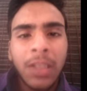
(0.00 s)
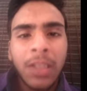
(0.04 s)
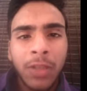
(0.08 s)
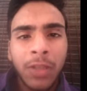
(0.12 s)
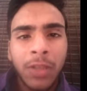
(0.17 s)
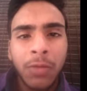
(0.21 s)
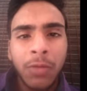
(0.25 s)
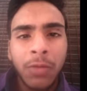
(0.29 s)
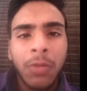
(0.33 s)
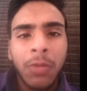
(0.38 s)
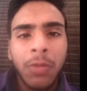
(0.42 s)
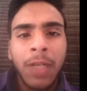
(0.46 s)

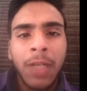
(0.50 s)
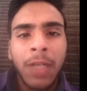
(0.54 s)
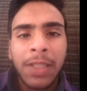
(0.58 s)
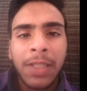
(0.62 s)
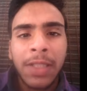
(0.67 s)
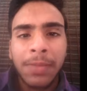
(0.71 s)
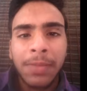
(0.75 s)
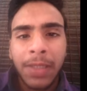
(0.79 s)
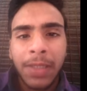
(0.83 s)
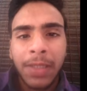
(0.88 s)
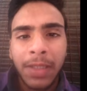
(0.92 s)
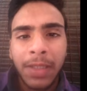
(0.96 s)
स्कूल
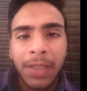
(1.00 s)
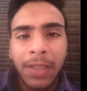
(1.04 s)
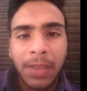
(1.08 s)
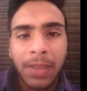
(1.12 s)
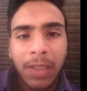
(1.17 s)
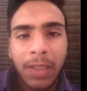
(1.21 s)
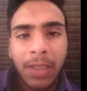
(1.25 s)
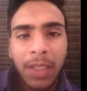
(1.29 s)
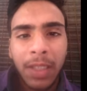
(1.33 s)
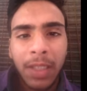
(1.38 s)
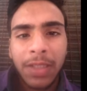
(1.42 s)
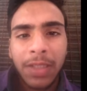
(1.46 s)
वाइज में
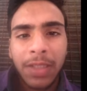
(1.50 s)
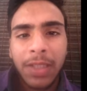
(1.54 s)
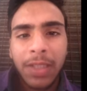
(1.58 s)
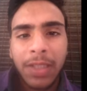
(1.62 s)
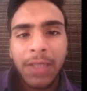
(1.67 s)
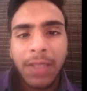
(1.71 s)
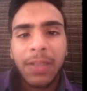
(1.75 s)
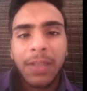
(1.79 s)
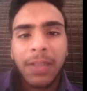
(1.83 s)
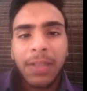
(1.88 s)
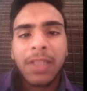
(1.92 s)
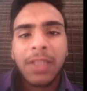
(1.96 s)
या
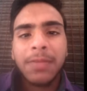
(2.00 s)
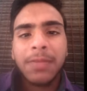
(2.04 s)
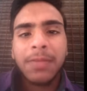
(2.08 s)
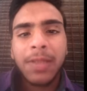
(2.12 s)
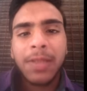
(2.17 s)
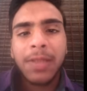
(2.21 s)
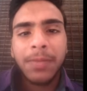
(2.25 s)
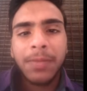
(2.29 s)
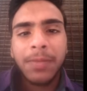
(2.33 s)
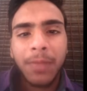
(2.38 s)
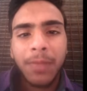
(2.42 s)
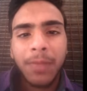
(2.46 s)
स्टडी वाइज
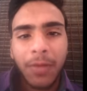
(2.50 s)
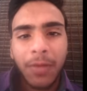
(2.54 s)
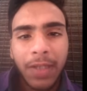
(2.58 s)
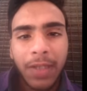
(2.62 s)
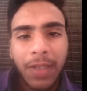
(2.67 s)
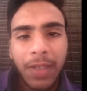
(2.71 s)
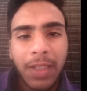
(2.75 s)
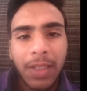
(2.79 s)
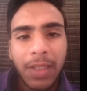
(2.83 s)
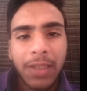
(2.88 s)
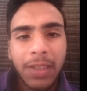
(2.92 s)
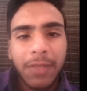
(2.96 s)
में
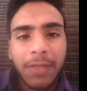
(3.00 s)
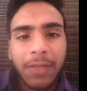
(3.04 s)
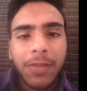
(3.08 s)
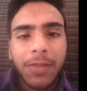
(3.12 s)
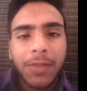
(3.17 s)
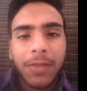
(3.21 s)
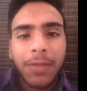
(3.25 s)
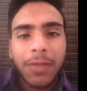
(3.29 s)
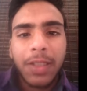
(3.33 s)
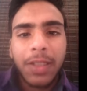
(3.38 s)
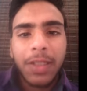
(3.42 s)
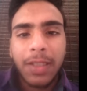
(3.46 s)
प्रॉफिटलेस
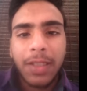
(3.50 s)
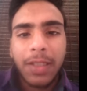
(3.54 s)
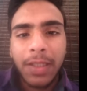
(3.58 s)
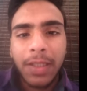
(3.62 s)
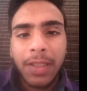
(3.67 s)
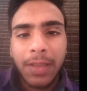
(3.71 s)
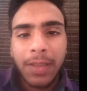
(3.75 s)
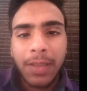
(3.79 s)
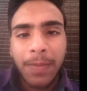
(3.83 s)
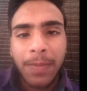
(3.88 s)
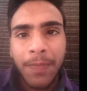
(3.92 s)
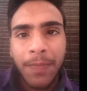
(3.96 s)
सर्विस हो जाती
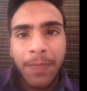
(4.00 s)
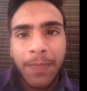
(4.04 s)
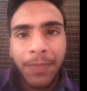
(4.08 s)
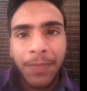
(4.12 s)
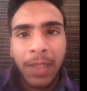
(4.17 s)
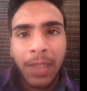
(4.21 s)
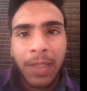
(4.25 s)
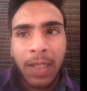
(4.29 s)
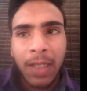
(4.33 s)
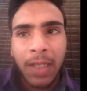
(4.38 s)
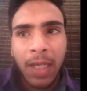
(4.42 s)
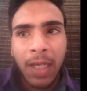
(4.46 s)
है
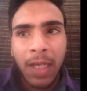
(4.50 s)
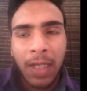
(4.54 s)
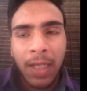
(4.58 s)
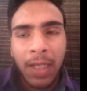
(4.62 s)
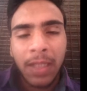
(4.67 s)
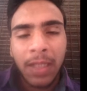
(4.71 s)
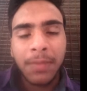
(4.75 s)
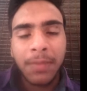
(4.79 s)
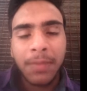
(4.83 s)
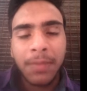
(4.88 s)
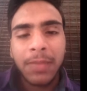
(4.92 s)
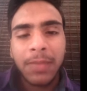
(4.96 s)

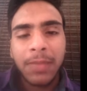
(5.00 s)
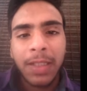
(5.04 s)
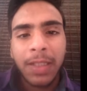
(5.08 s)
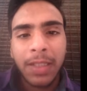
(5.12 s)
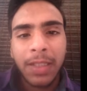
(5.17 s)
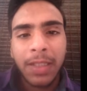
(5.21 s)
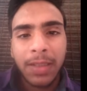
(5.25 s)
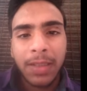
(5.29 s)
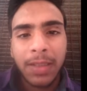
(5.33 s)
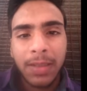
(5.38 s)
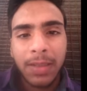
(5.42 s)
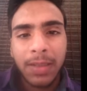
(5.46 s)
अगर हम
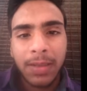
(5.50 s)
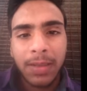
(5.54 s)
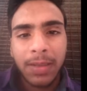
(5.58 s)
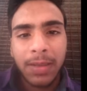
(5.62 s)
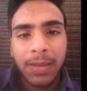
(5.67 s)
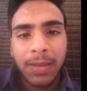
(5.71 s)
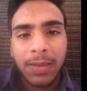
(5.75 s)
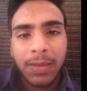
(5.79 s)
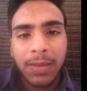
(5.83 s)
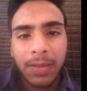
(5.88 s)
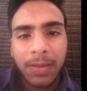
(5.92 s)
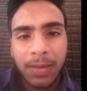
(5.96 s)
कहीं
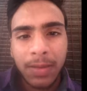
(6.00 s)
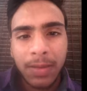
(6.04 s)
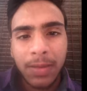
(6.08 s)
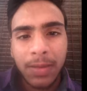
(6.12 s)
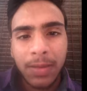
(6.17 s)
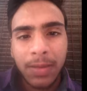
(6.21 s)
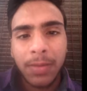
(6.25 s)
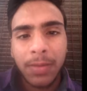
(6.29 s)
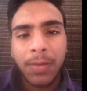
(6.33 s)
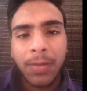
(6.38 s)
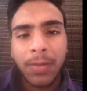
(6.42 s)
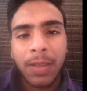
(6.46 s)

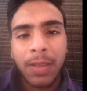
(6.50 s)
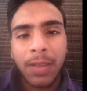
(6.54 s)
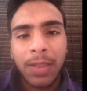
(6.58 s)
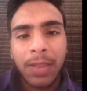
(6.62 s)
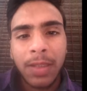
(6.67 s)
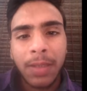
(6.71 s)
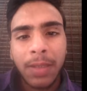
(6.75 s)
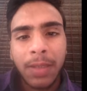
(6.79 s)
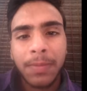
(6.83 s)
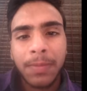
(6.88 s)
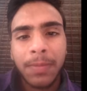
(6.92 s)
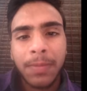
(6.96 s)
थोड़ा
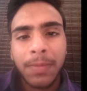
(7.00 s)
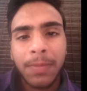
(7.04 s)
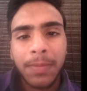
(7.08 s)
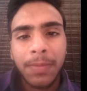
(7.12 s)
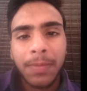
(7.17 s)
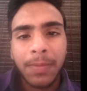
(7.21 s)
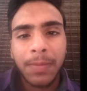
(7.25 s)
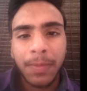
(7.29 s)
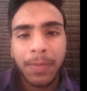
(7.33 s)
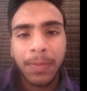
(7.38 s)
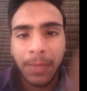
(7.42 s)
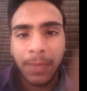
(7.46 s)
सा
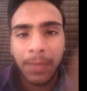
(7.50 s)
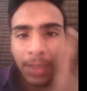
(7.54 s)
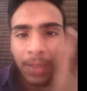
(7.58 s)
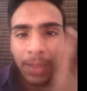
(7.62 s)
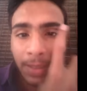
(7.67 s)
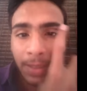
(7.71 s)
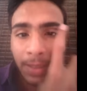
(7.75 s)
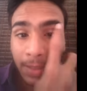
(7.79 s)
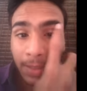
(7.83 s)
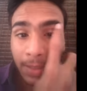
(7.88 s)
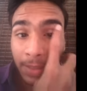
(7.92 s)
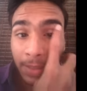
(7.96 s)

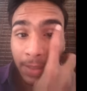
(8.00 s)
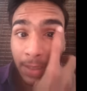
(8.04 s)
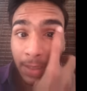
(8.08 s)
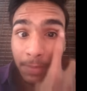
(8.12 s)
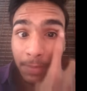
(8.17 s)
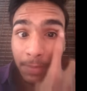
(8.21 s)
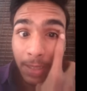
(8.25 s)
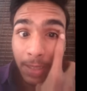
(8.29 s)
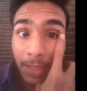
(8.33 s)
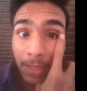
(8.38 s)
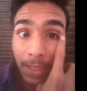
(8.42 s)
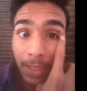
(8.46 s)
कहीं
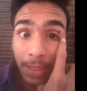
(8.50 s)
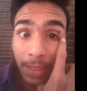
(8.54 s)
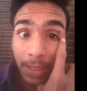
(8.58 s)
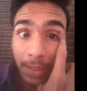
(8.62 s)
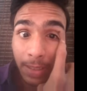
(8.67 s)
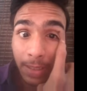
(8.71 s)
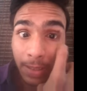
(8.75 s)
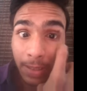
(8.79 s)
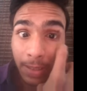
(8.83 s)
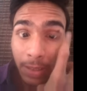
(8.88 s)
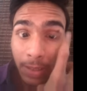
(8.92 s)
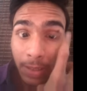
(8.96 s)
इनकम कर रहे
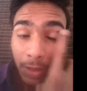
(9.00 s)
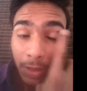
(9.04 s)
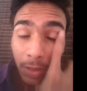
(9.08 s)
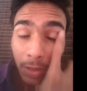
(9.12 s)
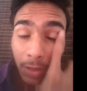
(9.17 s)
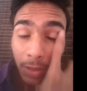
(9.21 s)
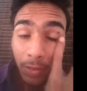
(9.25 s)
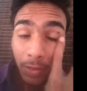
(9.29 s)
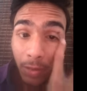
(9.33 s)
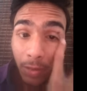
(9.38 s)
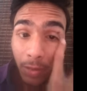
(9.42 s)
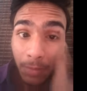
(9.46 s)
हैं
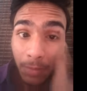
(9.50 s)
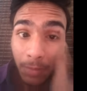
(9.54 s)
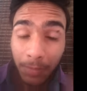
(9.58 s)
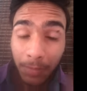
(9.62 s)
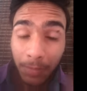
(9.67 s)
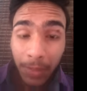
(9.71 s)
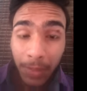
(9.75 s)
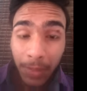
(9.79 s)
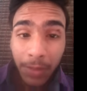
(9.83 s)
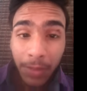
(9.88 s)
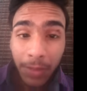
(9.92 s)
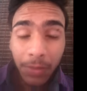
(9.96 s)
तो हम
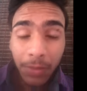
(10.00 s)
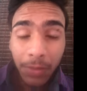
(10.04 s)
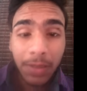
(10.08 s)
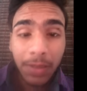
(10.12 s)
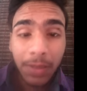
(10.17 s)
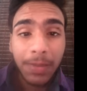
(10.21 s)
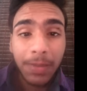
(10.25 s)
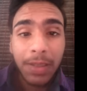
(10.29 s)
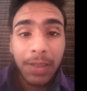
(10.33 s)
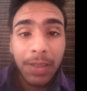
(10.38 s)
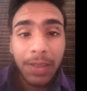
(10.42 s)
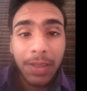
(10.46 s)
पैसों से
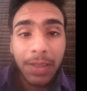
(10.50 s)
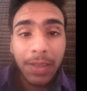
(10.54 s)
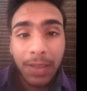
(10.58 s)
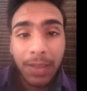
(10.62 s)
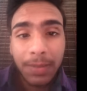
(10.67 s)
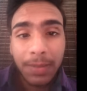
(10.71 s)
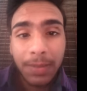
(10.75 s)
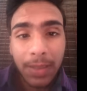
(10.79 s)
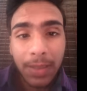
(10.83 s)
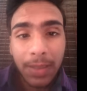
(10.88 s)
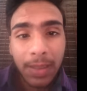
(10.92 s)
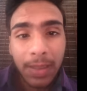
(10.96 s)
भी किसी
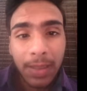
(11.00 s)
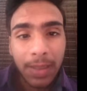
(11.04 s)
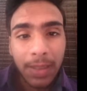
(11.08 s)
की मदद